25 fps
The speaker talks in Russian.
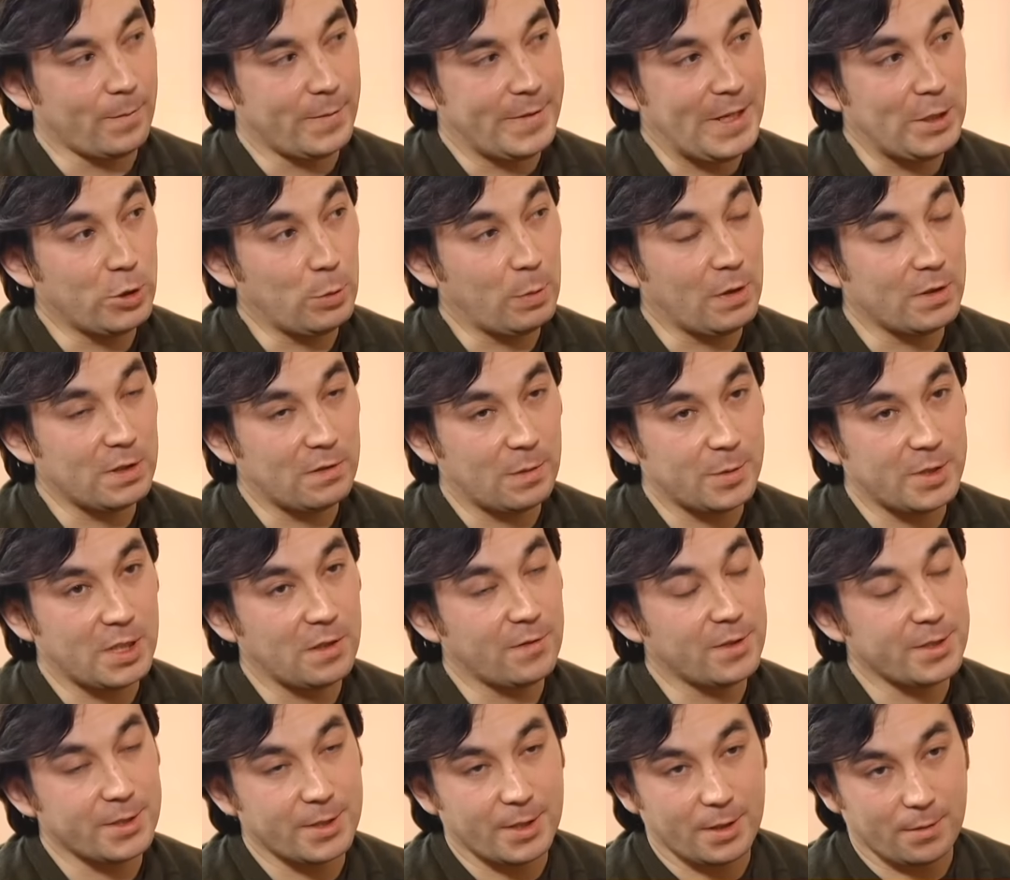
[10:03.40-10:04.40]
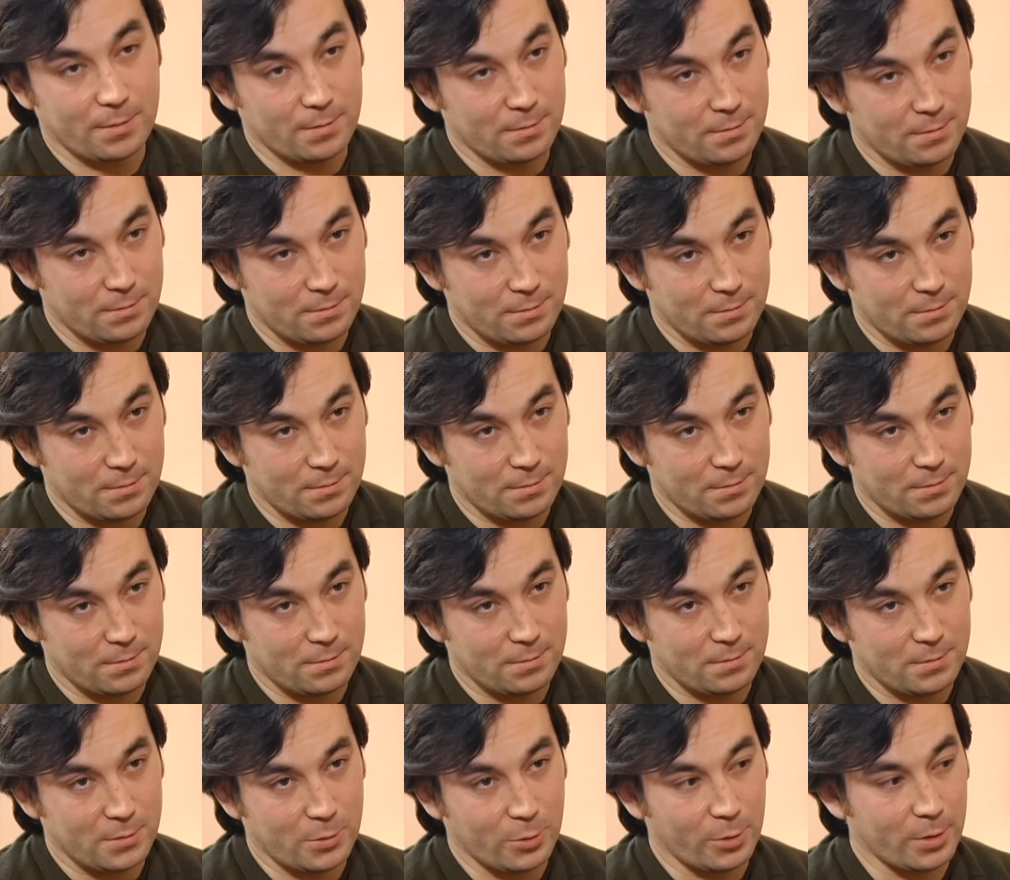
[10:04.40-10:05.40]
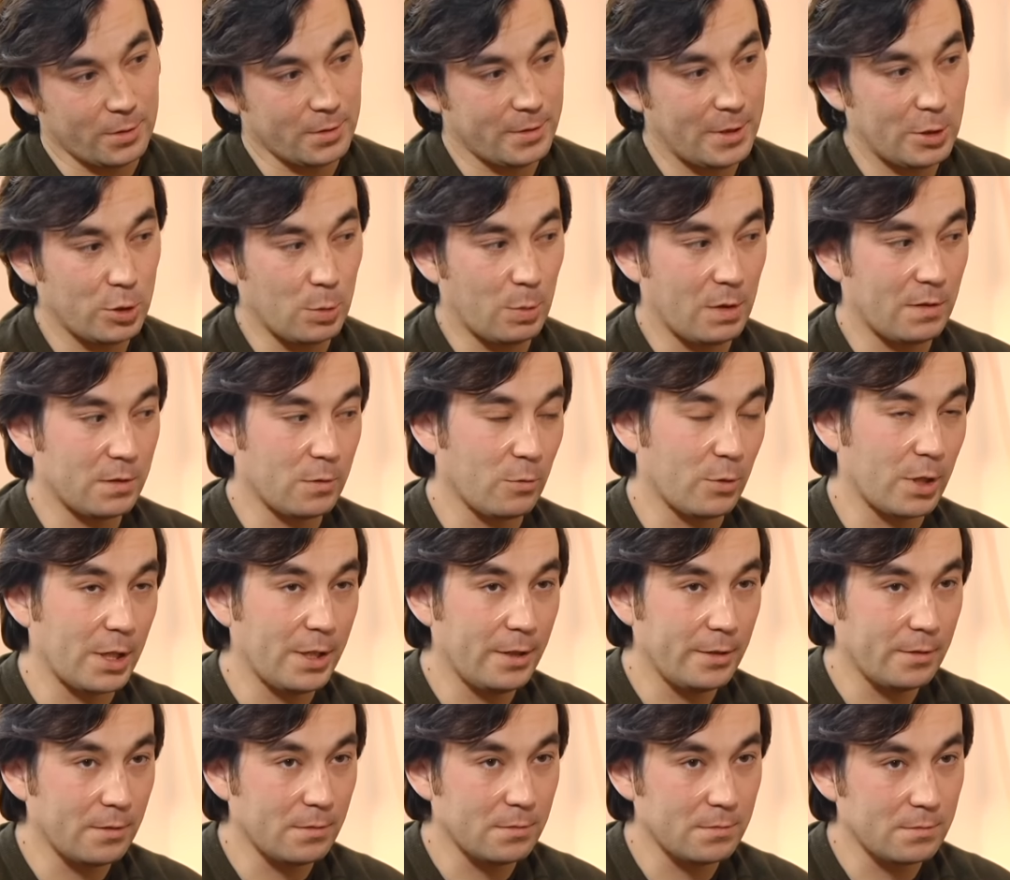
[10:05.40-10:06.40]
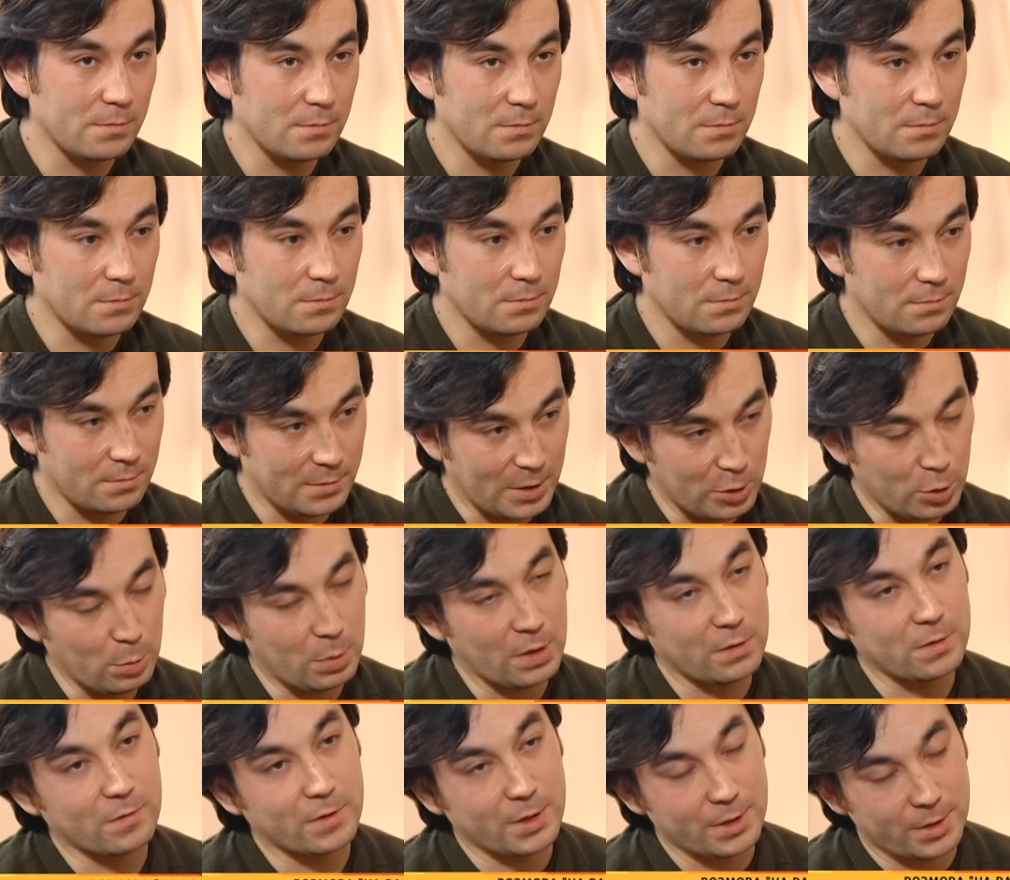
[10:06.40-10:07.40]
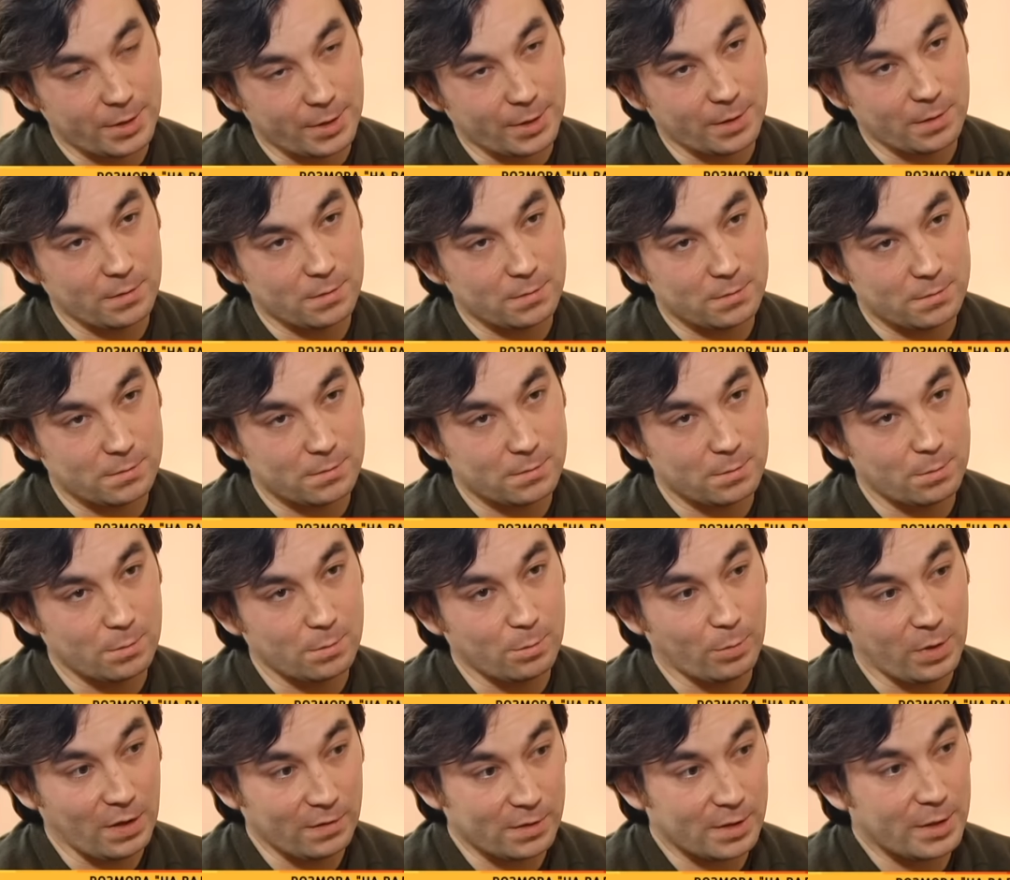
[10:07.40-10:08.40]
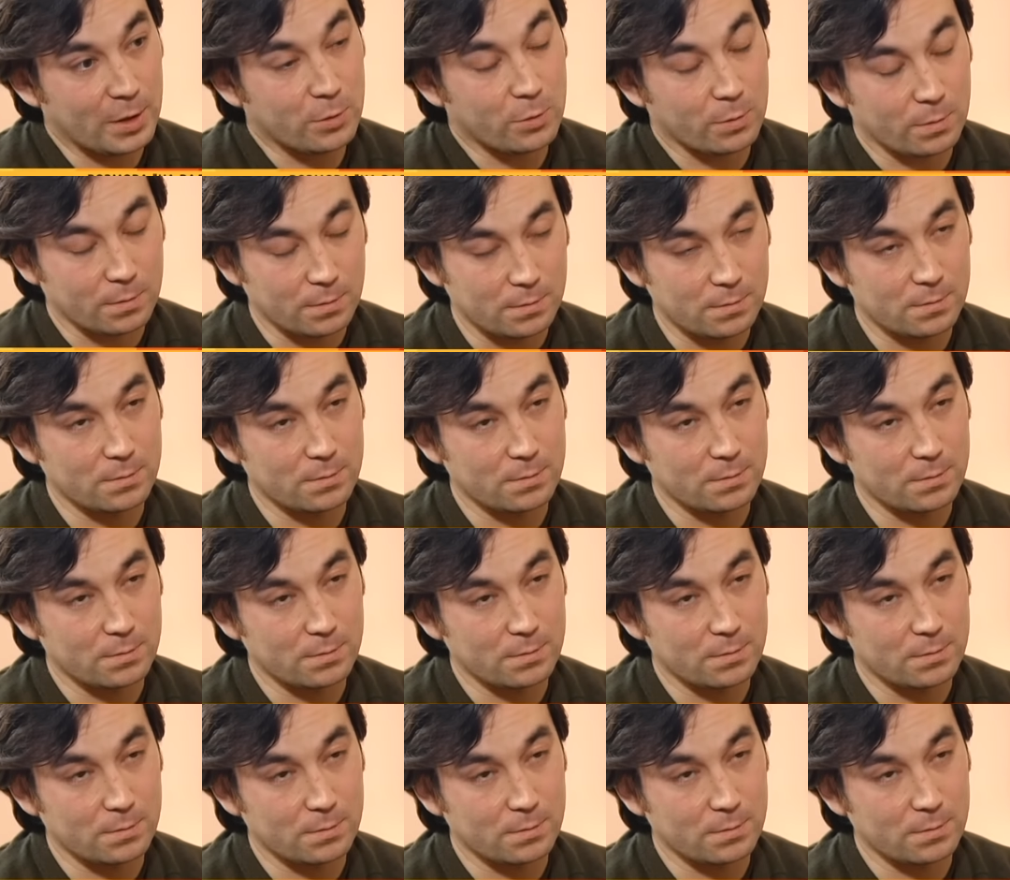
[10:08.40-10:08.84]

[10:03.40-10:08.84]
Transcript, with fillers: Нет правды вообще везде. То есть нету правды в Украине, нету правды в России. Правды нету.